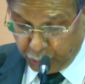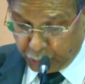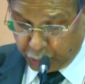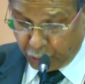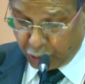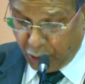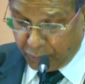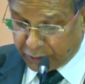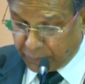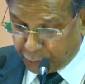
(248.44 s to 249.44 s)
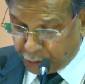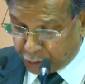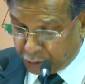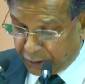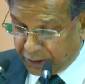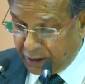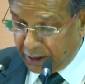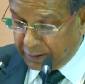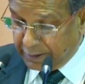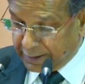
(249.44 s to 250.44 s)
উক্ত ক্ষমতা প্রয়োগ করে
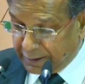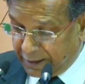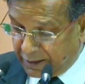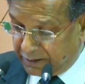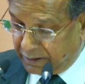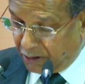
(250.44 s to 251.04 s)
লিগেল এইডের